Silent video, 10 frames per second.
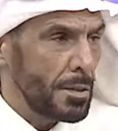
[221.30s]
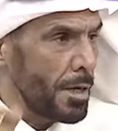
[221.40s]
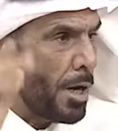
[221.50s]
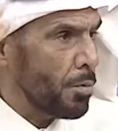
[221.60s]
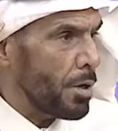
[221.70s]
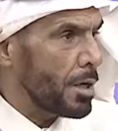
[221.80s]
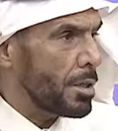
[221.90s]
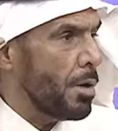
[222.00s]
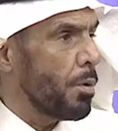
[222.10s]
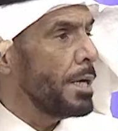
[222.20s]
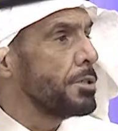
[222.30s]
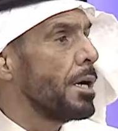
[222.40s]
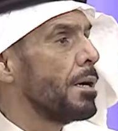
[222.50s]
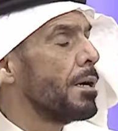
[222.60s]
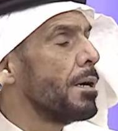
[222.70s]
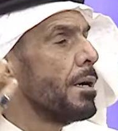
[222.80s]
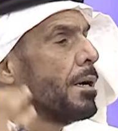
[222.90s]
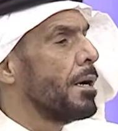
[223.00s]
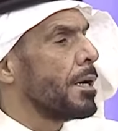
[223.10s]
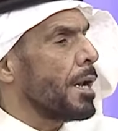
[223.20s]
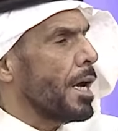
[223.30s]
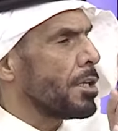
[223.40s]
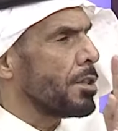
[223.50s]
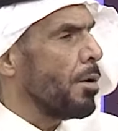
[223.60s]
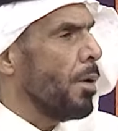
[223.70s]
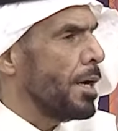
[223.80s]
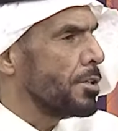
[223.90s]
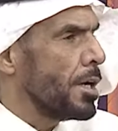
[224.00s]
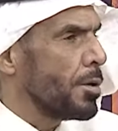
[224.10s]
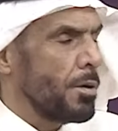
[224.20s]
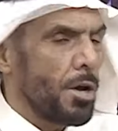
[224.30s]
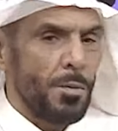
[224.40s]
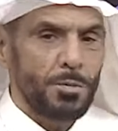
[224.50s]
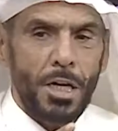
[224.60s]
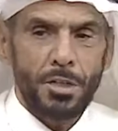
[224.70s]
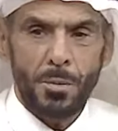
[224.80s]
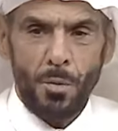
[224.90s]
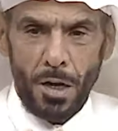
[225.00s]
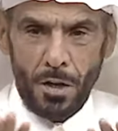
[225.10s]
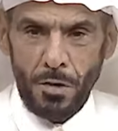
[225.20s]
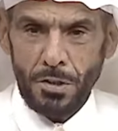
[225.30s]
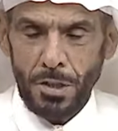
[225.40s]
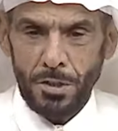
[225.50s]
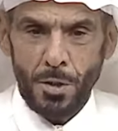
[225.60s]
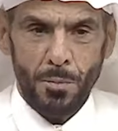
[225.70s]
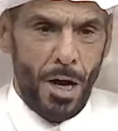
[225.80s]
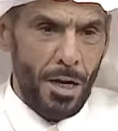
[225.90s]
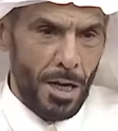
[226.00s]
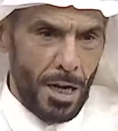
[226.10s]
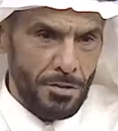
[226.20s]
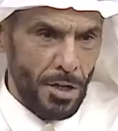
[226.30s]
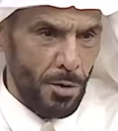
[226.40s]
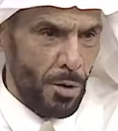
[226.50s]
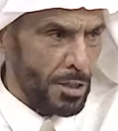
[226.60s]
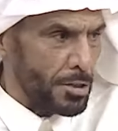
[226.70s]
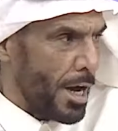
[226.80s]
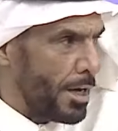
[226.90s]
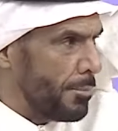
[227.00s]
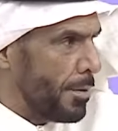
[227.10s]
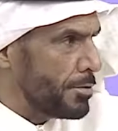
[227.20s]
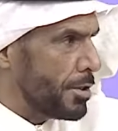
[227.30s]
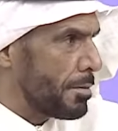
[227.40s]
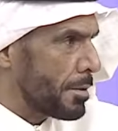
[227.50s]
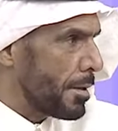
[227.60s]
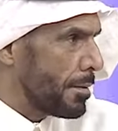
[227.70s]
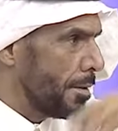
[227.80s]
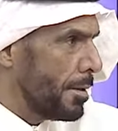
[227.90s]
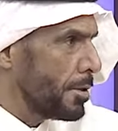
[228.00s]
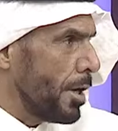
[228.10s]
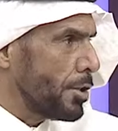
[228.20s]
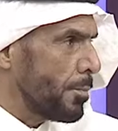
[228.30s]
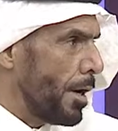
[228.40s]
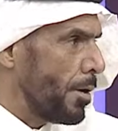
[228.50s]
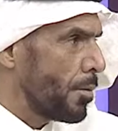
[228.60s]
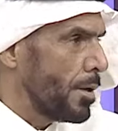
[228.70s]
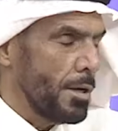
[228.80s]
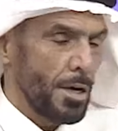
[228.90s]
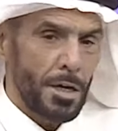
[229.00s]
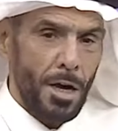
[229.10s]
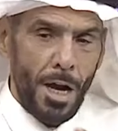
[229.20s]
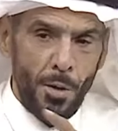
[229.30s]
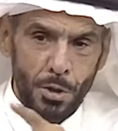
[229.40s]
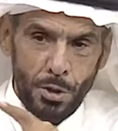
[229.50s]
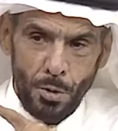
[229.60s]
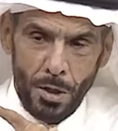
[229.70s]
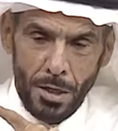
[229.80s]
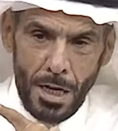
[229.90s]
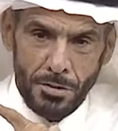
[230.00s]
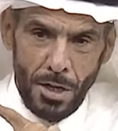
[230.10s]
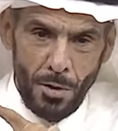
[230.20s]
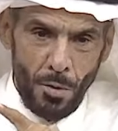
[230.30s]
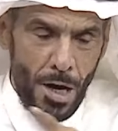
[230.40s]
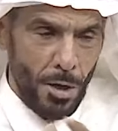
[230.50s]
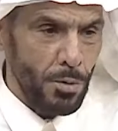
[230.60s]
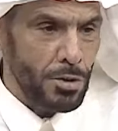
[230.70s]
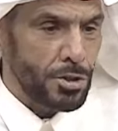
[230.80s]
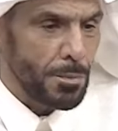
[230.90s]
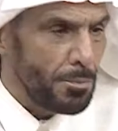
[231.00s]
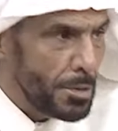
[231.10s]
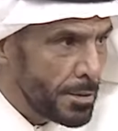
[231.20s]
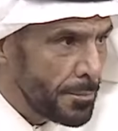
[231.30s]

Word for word: قالوا ركضه واحده ركضه واحده يقول يوم جتهم وقفت عندهم قال يا راس الحوار طائح نعم. آه. يطبخوا قالوا تروح راس الحوار ويتشمه